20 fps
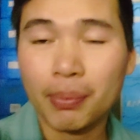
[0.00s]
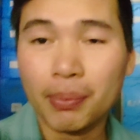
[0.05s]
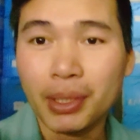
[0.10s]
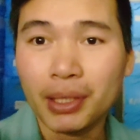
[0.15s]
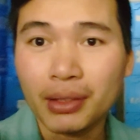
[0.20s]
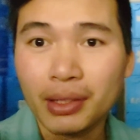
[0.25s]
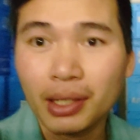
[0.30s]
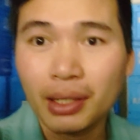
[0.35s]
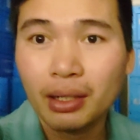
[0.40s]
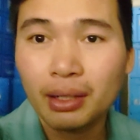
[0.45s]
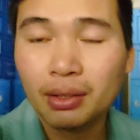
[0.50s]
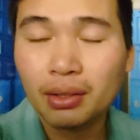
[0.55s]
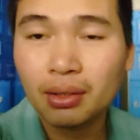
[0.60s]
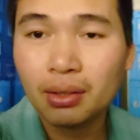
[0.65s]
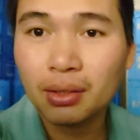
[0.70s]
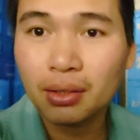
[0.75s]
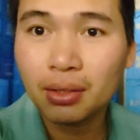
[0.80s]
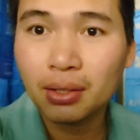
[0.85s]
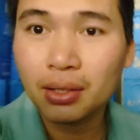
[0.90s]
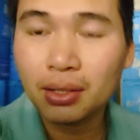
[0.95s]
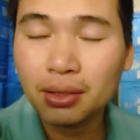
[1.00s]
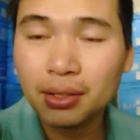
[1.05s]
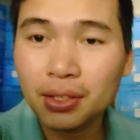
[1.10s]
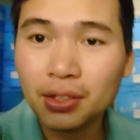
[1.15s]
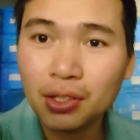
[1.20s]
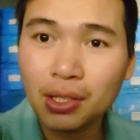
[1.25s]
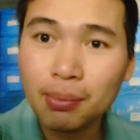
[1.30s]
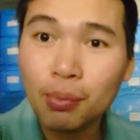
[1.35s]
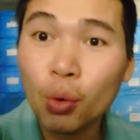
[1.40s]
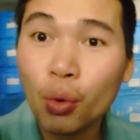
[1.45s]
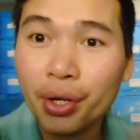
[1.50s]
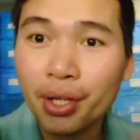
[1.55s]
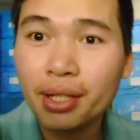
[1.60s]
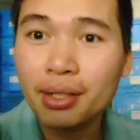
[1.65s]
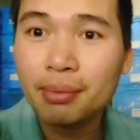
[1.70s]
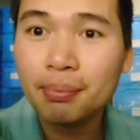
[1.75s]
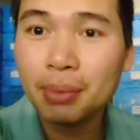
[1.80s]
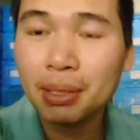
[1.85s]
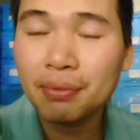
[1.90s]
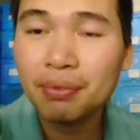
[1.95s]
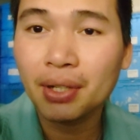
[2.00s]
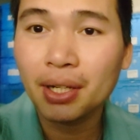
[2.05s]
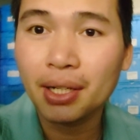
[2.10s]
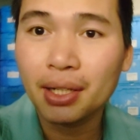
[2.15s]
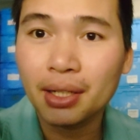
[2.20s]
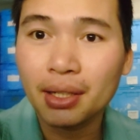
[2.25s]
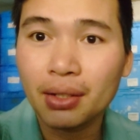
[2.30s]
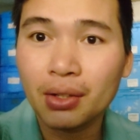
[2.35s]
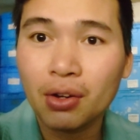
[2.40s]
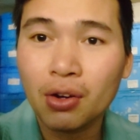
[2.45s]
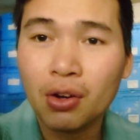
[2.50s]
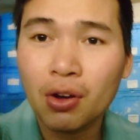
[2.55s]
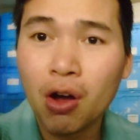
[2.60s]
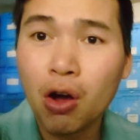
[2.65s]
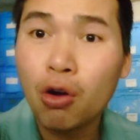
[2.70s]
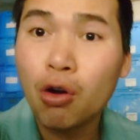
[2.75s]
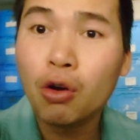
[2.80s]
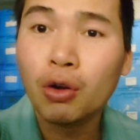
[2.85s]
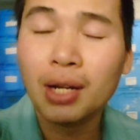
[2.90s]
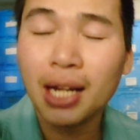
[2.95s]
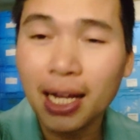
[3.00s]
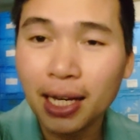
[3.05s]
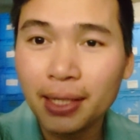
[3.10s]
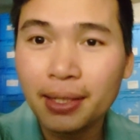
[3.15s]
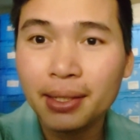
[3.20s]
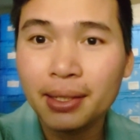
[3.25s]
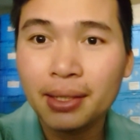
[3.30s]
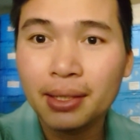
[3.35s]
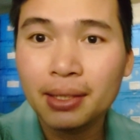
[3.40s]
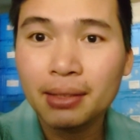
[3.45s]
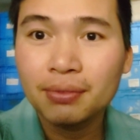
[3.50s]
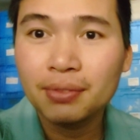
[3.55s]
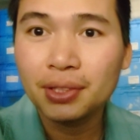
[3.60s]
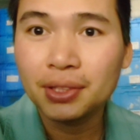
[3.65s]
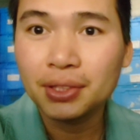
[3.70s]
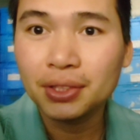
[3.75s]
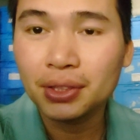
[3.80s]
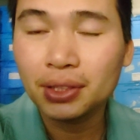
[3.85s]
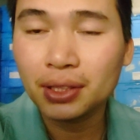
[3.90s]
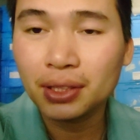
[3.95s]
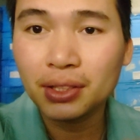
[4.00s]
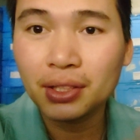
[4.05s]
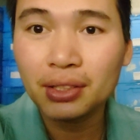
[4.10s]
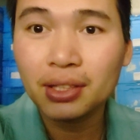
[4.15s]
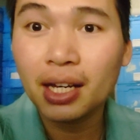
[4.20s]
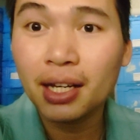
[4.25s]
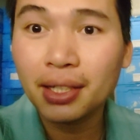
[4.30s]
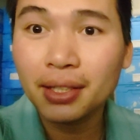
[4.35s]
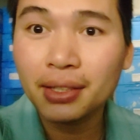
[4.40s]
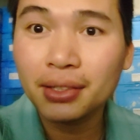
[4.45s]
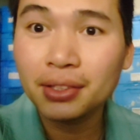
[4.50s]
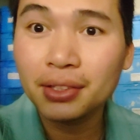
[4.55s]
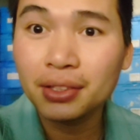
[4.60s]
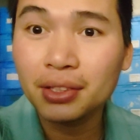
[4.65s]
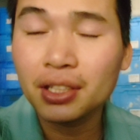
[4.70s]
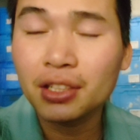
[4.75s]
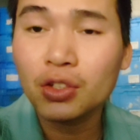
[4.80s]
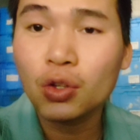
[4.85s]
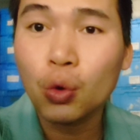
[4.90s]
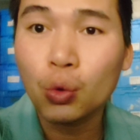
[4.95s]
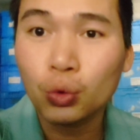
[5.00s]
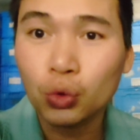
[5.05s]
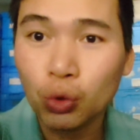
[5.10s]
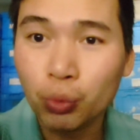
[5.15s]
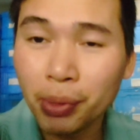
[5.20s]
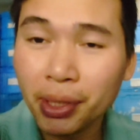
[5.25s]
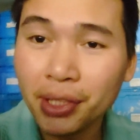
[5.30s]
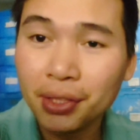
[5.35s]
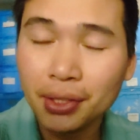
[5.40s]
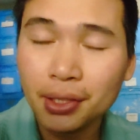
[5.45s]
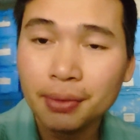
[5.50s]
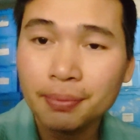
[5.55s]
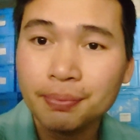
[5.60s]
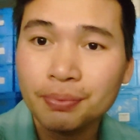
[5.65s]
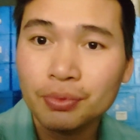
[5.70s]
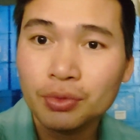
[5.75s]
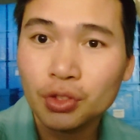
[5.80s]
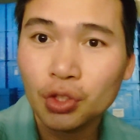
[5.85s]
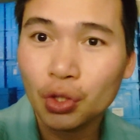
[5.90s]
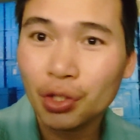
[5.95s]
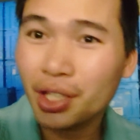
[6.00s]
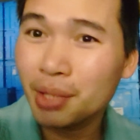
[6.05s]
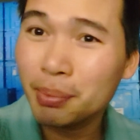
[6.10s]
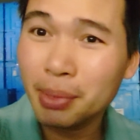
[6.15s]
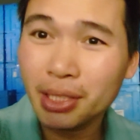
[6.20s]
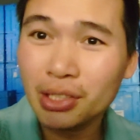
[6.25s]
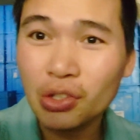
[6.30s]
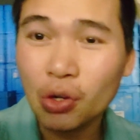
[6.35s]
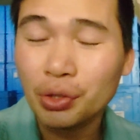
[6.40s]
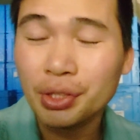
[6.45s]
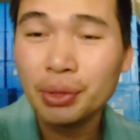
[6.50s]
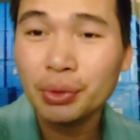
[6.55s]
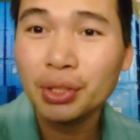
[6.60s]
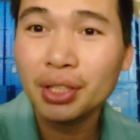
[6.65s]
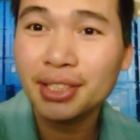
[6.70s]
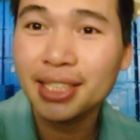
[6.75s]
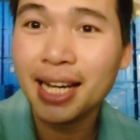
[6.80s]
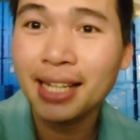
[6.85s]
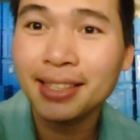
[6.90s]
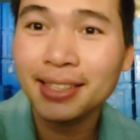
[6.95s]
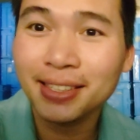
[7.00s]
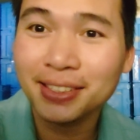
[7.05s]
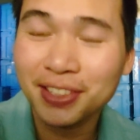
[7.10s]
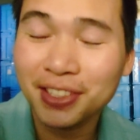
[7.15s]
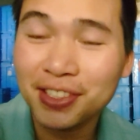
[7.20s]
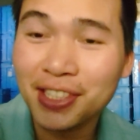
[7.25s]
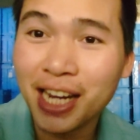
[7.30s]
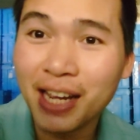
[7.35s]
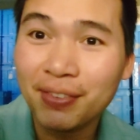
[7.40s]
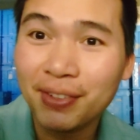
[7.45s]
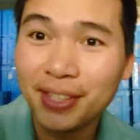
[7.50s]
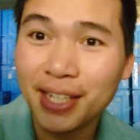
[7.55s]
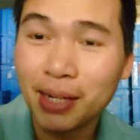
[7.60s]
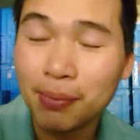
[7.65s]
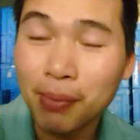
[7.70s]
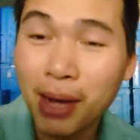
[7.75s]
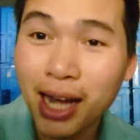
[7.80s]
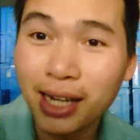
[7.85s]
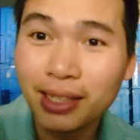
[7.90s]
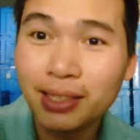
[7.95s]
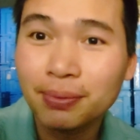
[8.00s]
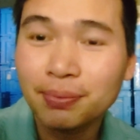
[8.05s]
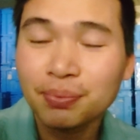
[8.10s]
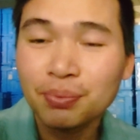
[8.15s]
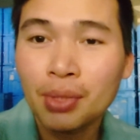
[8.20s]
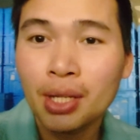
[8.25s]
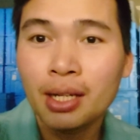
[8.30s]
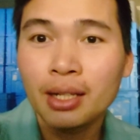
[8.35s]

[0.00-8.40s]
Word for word: Và mình những cái buổi á, mình phải học online với những cái người thầy, những người cốt của mình nữa, cho nên mình có nhiều thời gian để chia sẻ với các bạn á.